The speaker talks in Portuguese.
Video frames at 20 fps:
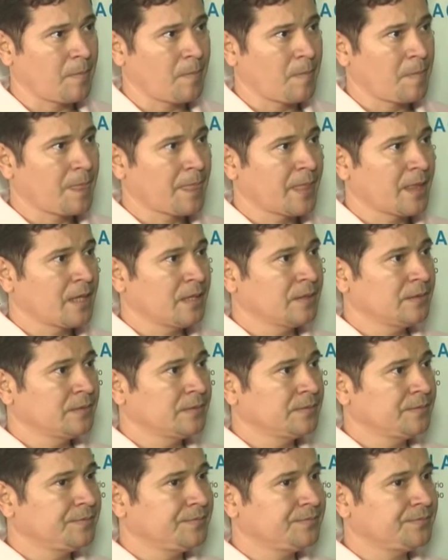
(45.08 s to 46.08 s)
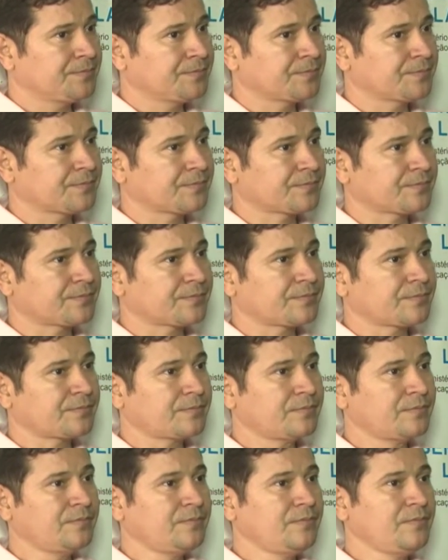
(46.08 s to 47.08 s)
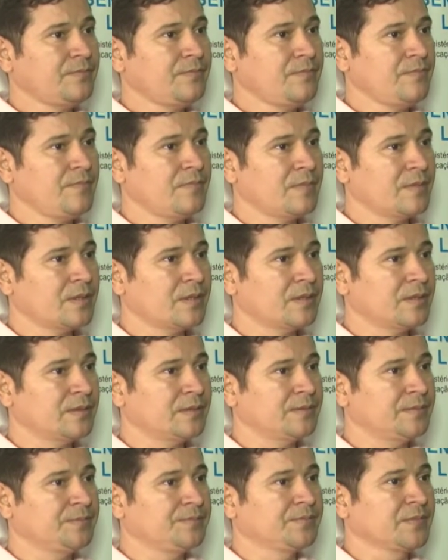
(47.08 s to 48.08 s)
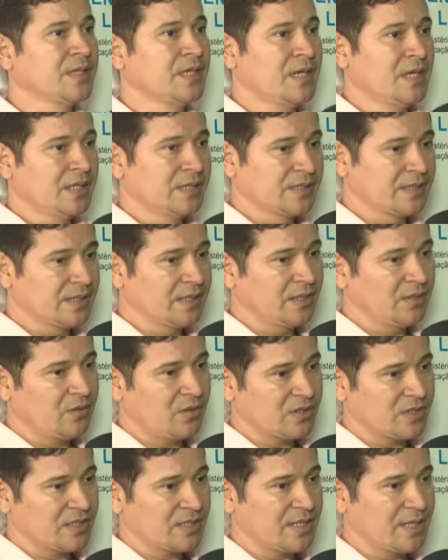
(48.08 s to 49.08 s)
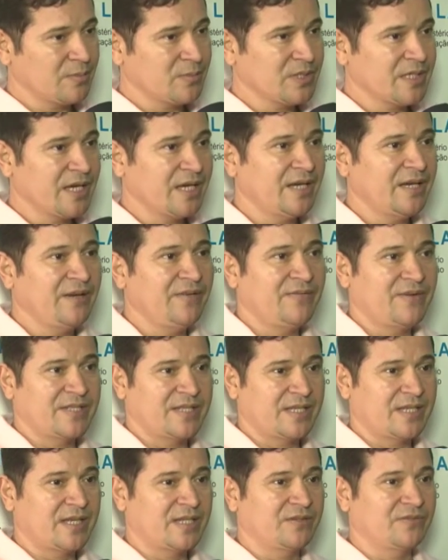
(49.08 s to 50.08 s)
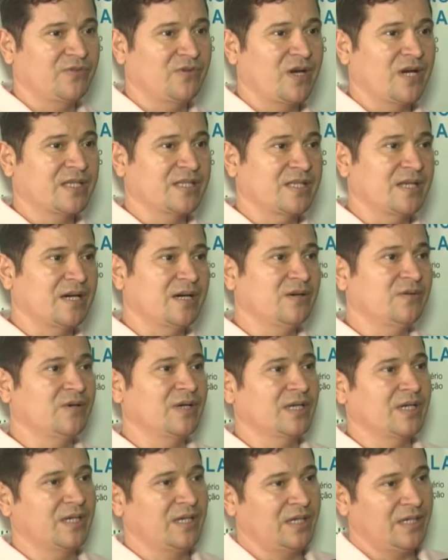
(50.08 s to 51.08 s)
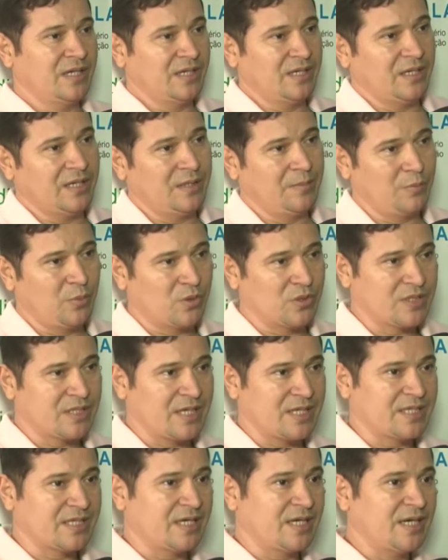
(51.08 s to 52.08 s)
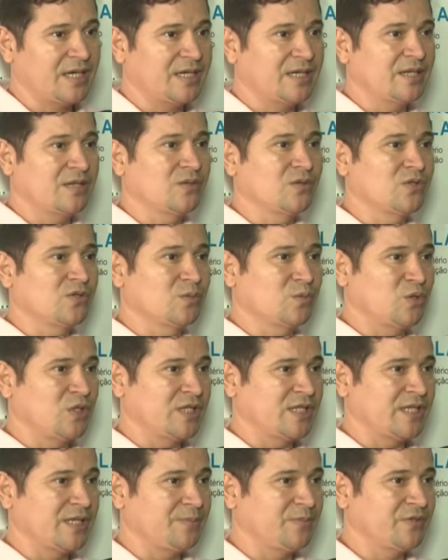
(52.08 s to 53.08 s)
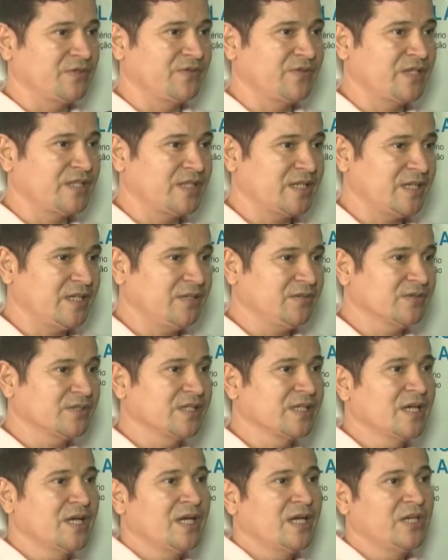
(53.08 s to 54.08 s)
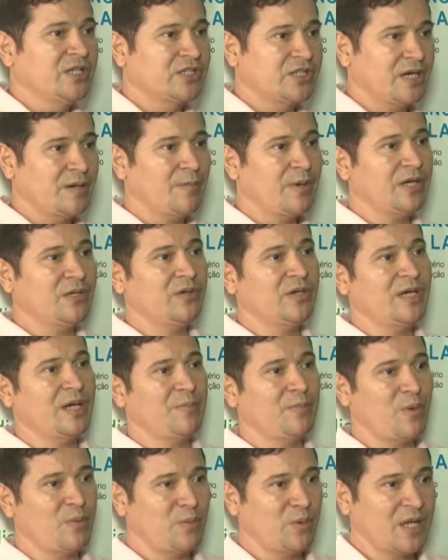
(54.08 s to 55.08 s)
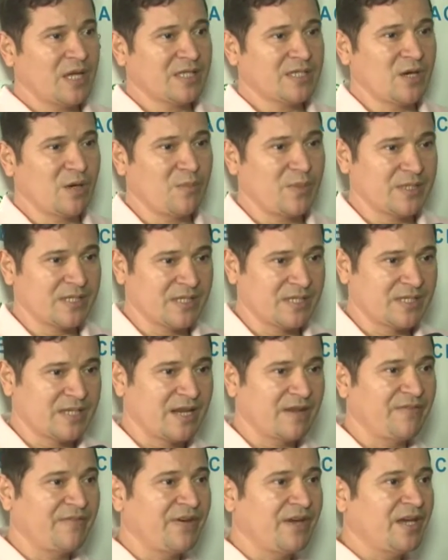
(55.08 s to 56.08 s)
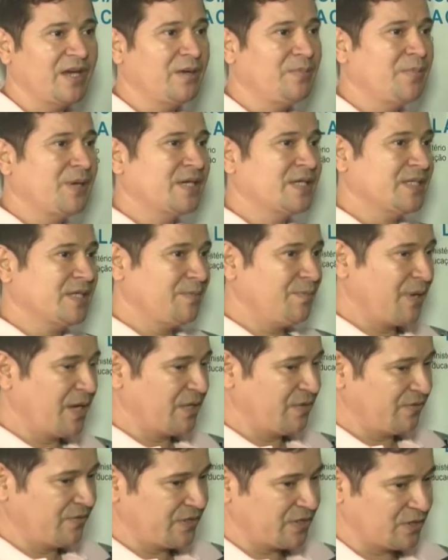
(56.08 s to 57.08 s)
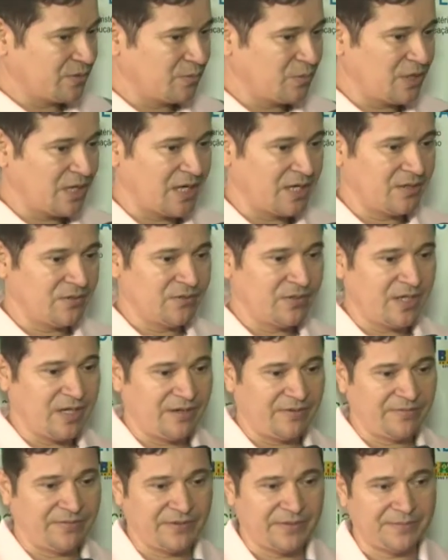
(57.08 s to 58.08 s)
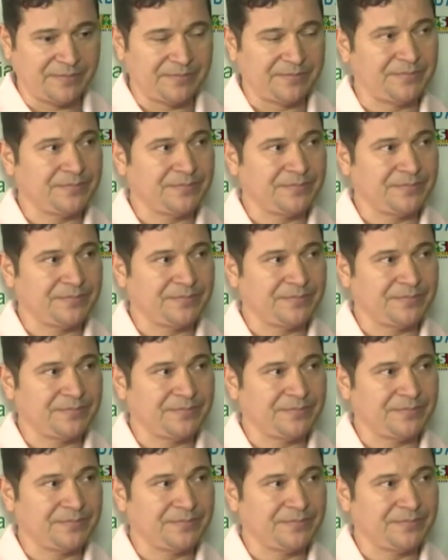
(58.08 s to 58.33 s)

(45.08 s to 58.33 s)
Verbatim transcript: Uma grande oportunidade para poder se profissionalizar, né? Sim, nós estamos aí fazendo a divulgação aqui em Pontos Lacerda, nos municípios vizinhos, e chamando aí a população para se inscrever e participar do vestibular do IF.